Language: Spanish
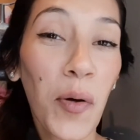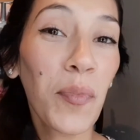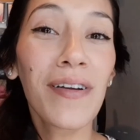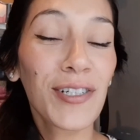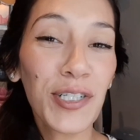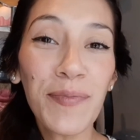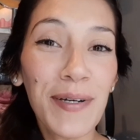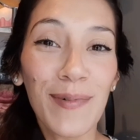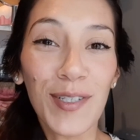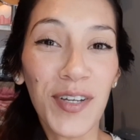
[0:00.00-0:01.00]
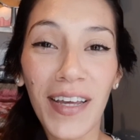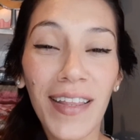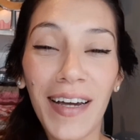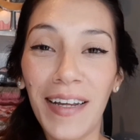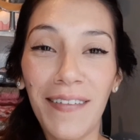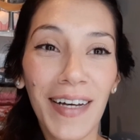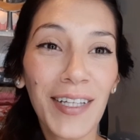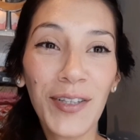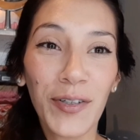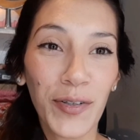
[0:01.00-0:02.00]
Bueno, yo muy emocionada
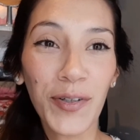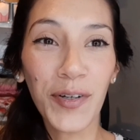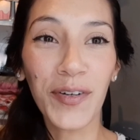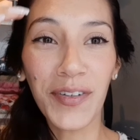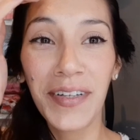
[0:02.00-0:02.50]
grabando todo